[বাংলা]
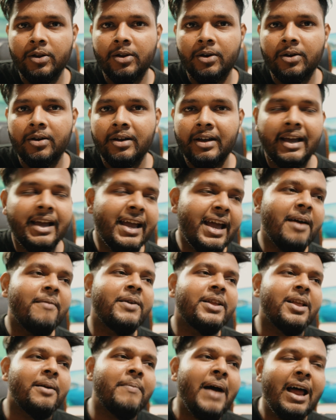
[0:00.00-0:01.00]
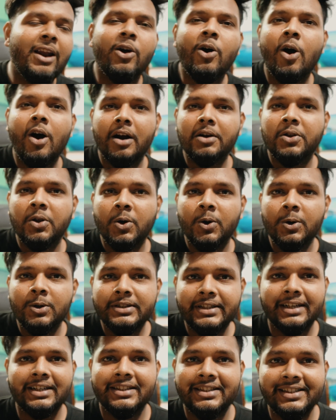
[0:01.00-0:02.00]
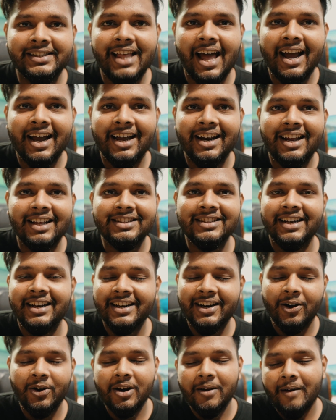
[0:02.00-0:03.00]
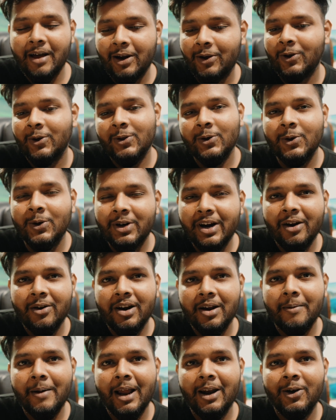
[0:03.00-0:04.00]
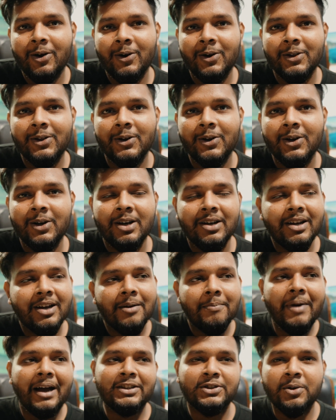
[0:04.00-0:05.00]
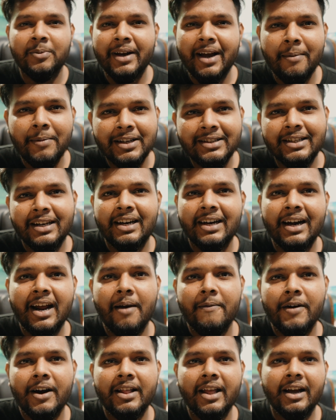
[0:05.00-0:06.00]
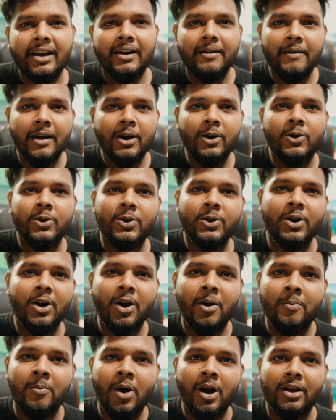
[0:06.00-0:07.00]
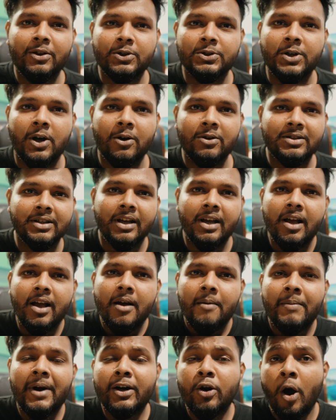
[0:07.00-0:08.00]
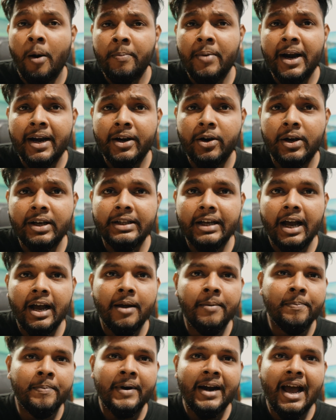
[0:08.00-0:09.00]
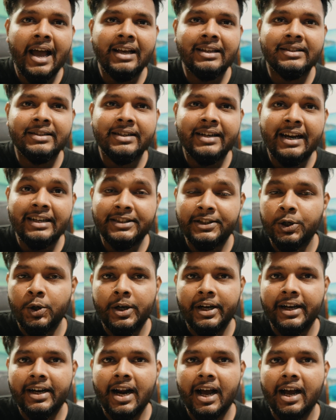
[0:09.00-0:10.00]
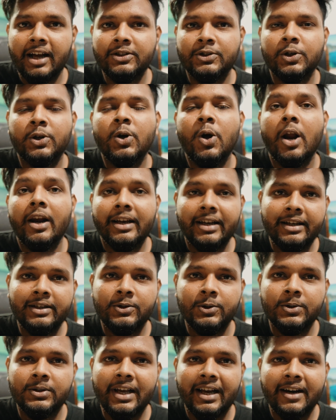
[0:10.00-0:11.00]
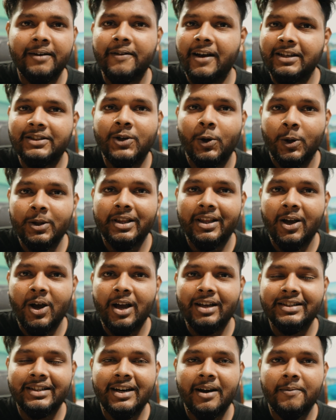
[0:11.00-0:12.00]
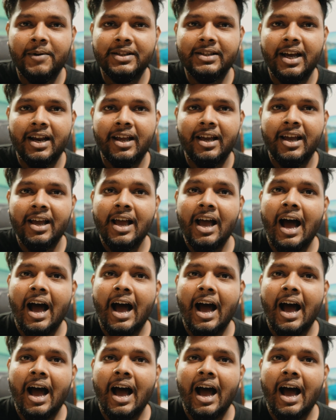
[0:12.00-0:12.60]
হতো এমনিতে ভালো হওয়ার তো কোনো শেষই থাকে না যে এটা হলে ভালো হতো ওটা হলে ভালো হতো পাঁচশো মেগাপিক্সেলের ক্যামেরা থাকলে ভালো হতো এরকম বলা তো সহজ বাট কোম্পানিরও এই জায়গায় প্রাইস রেশিও ঠিক রাখার জন্য অনেক কিছু স্যাক্রিফাইস করতে হয় যেটা আমরা জানি